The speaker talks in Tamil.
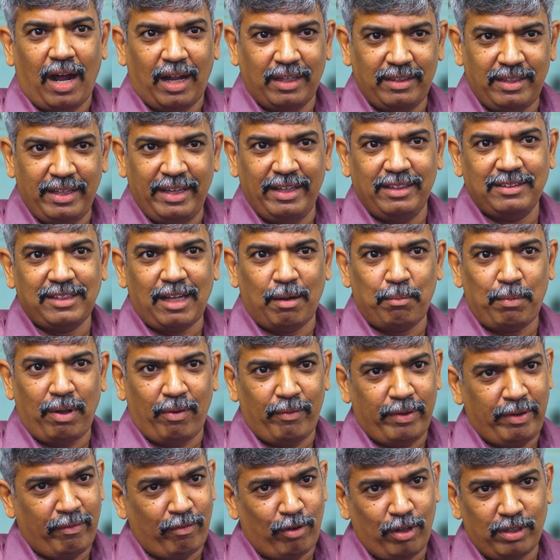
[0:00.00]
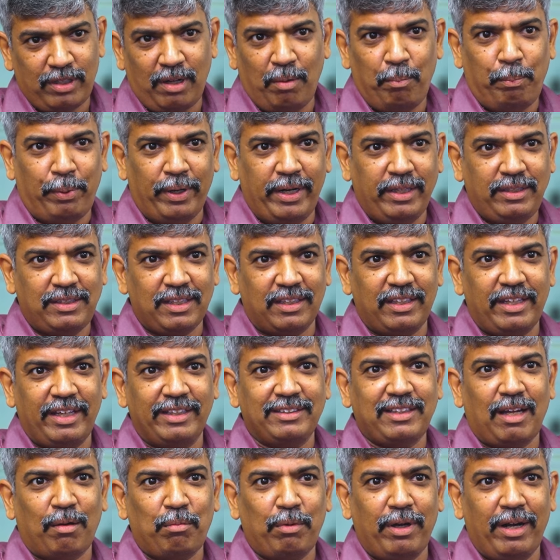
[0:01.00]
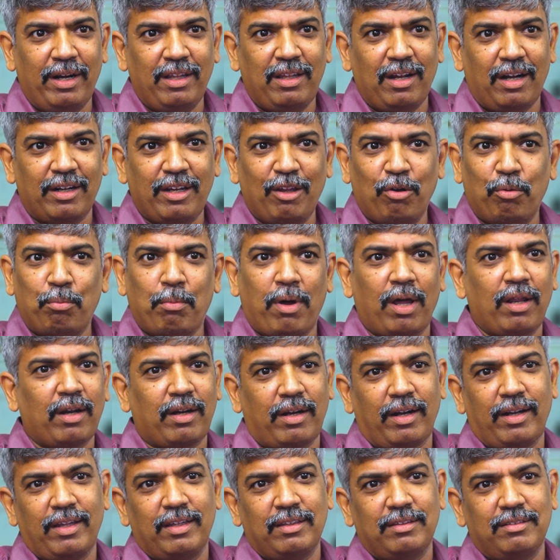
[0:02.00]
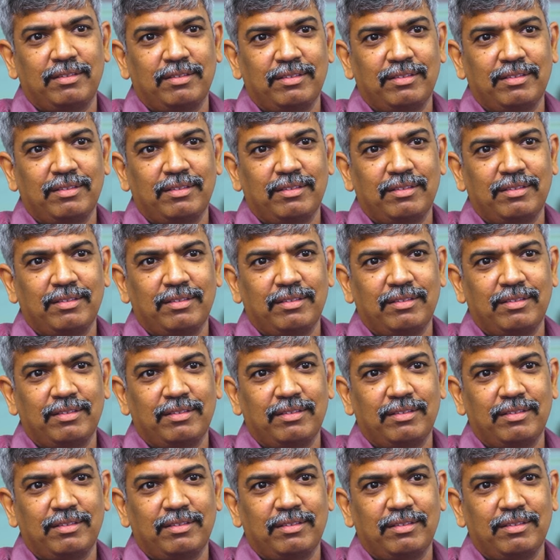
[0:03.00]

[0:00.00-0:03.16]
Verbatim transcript: அந்த எக்ஸாமில் அவன் எவ்வளோ தான் படித்து அந்த எக்ஸாமில் எழுதாட்டி அவன் மார்க் கிடையாது